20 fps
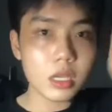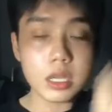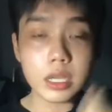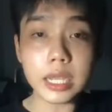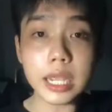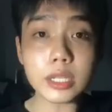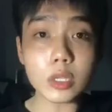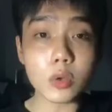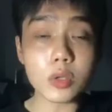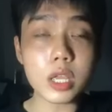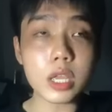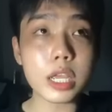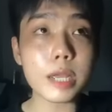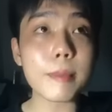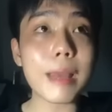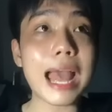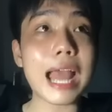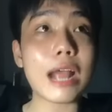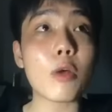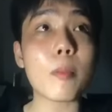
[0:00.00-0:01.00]
cái tự nhiên cái
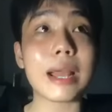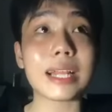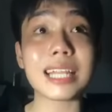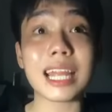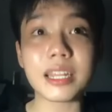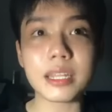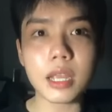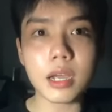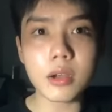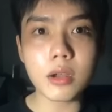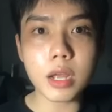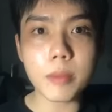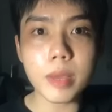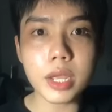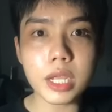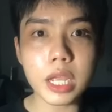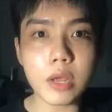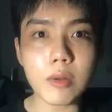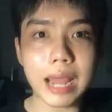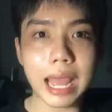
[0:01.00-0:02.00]
ba của bạn thanh như mới
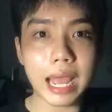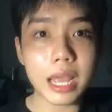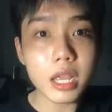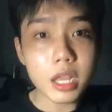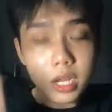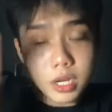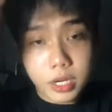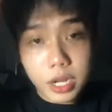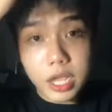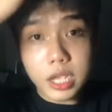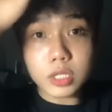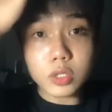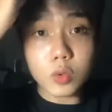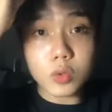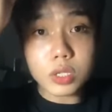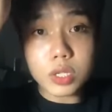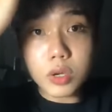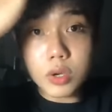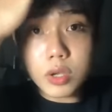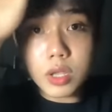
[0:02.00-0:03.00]
kêu là đi
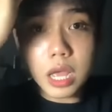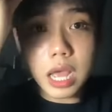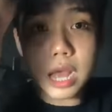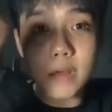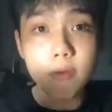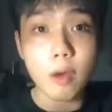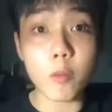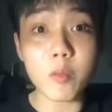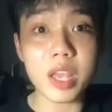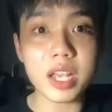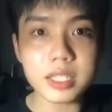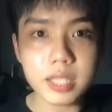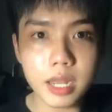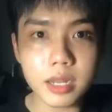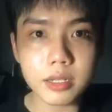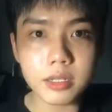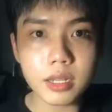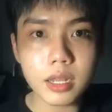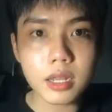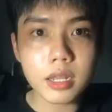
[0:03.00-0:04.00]
xuống dưới à, phòng vệ sinh
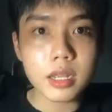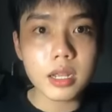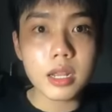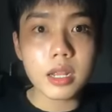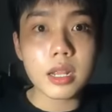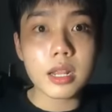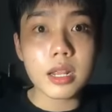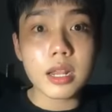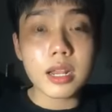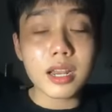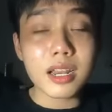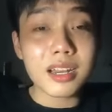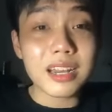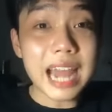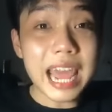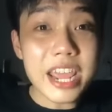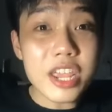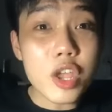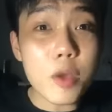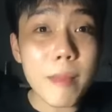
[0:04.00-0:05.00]

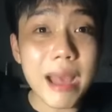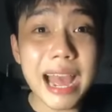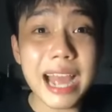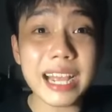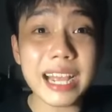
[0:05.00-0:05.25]
lấy cho ba